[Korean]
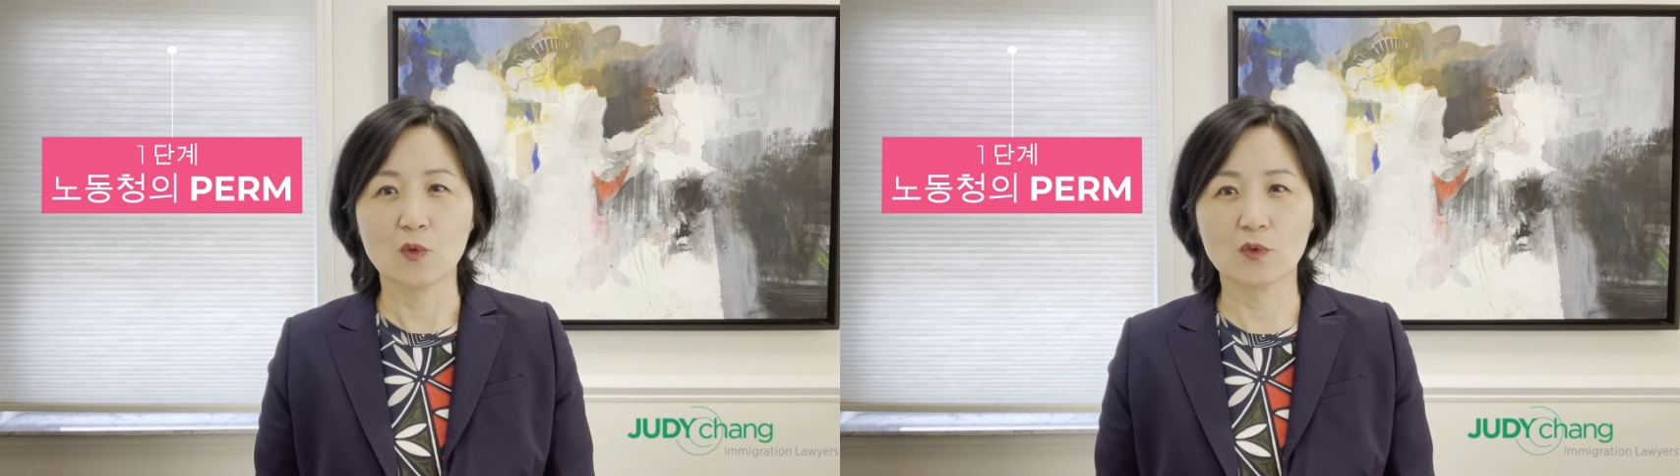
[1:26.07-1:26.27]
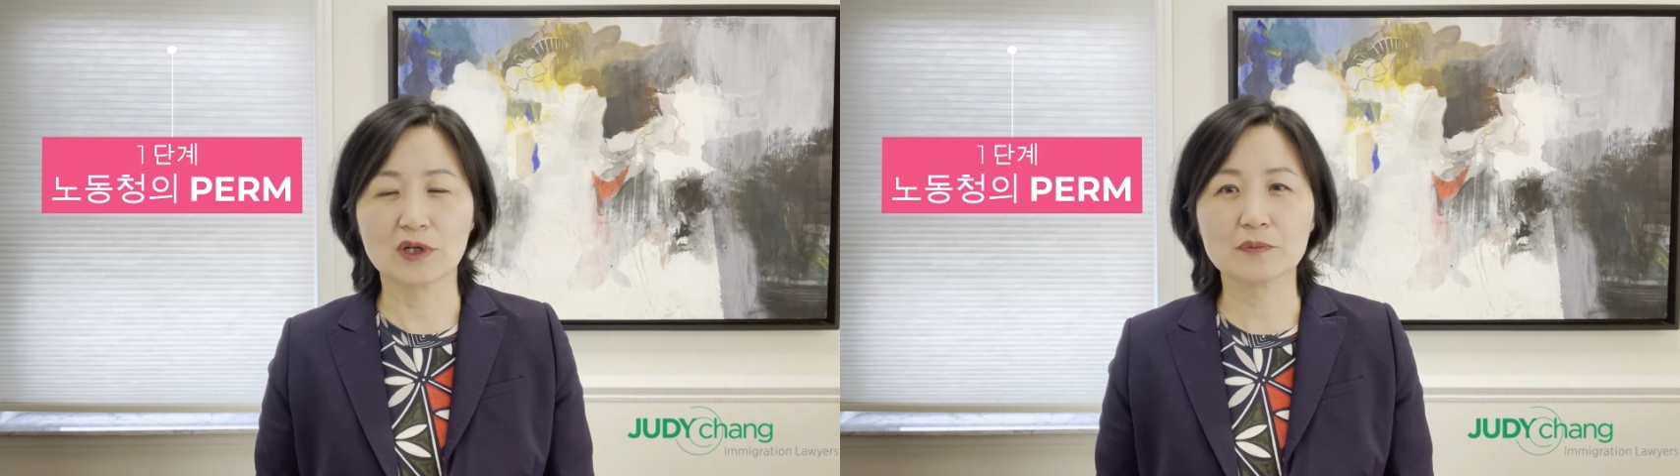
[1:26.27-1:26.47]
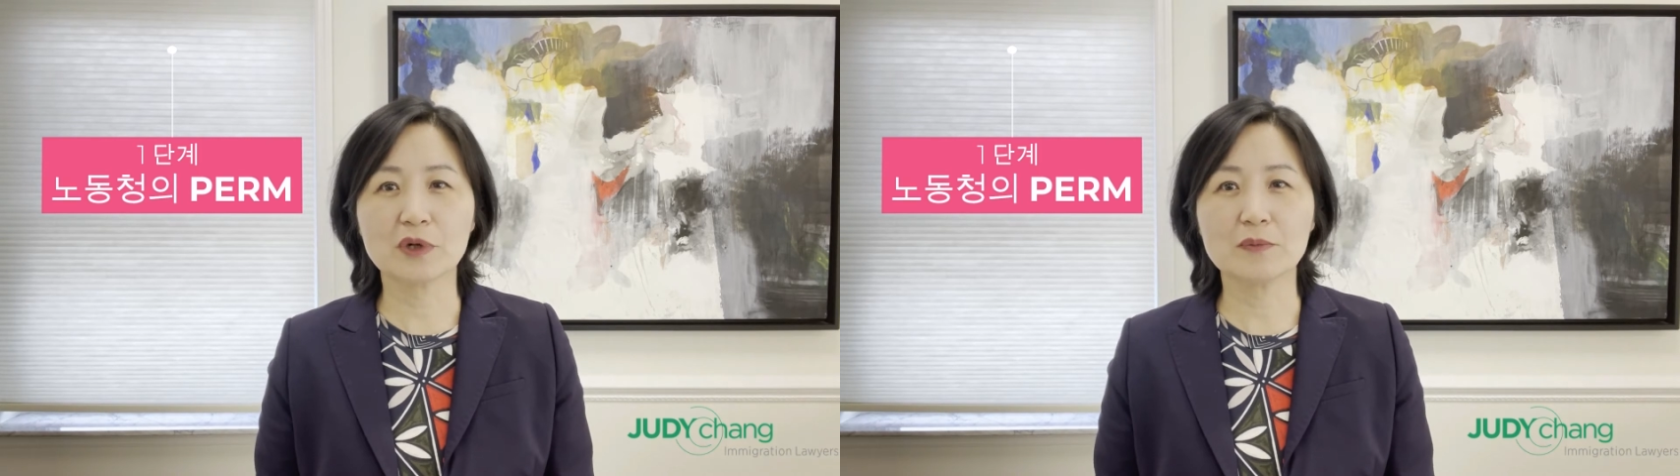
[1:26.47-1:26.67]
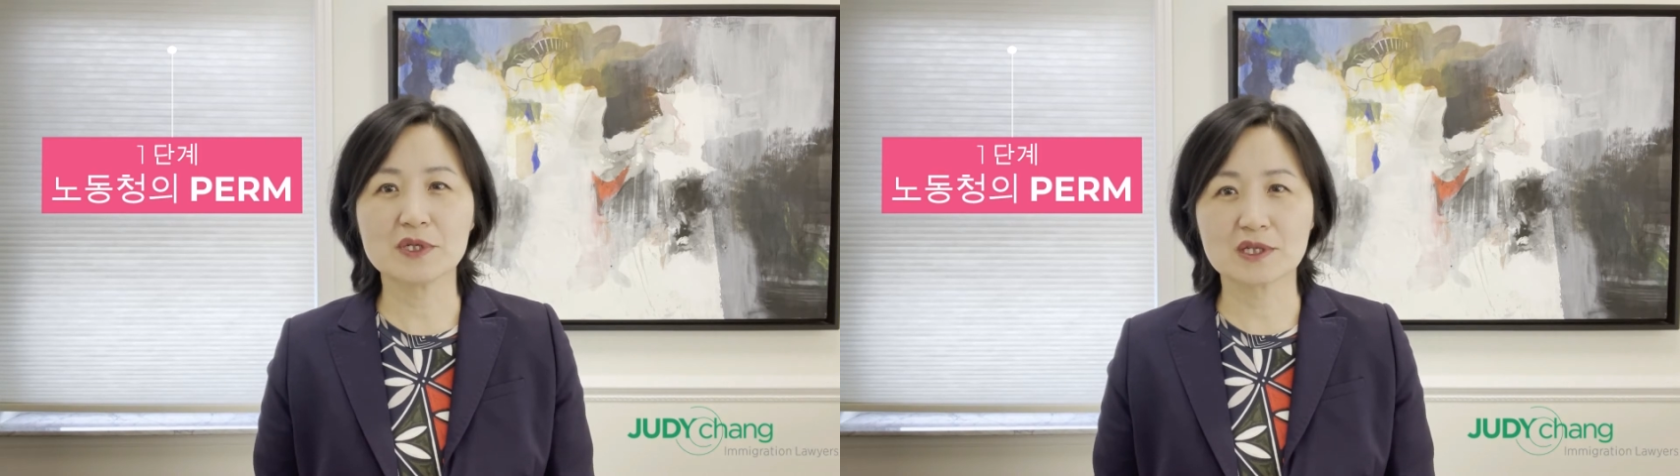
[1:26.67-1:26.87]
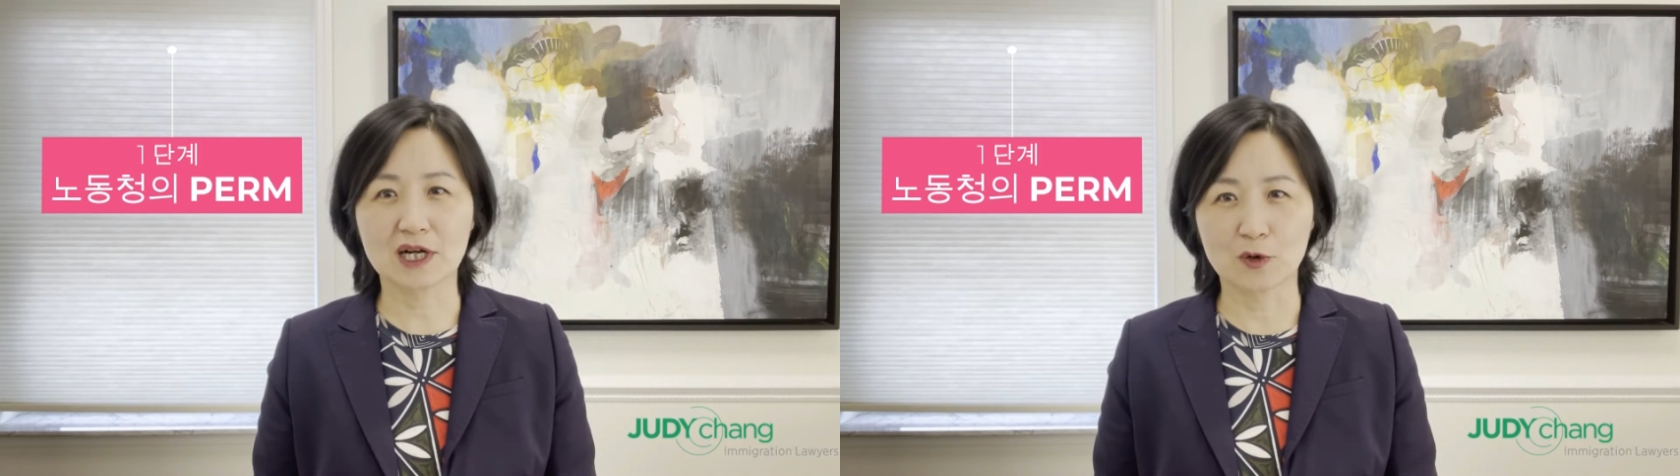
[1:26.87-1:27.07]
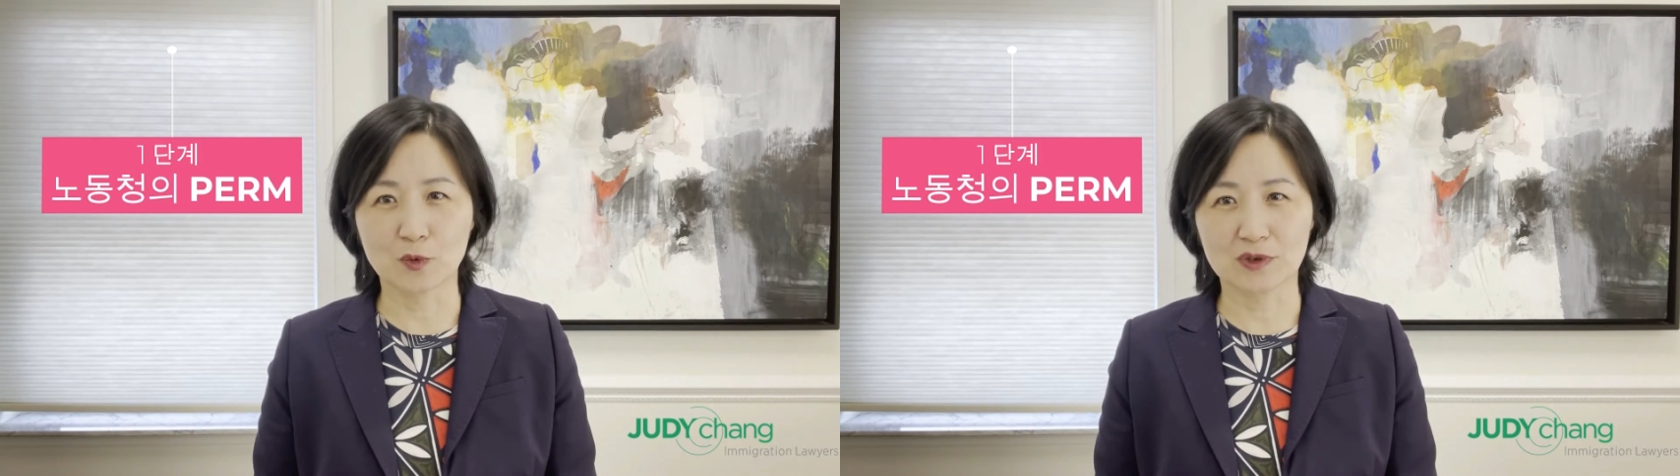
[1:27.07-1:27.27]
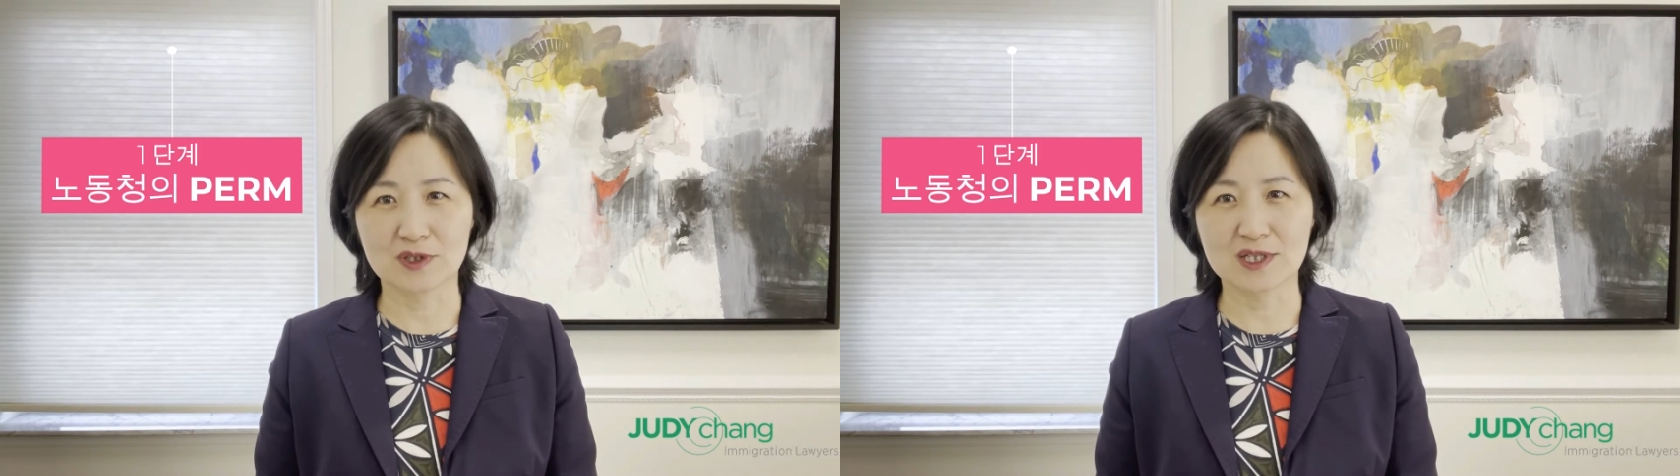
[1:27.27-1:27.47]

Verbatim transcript: 워크 퍼밋을 갖고 있는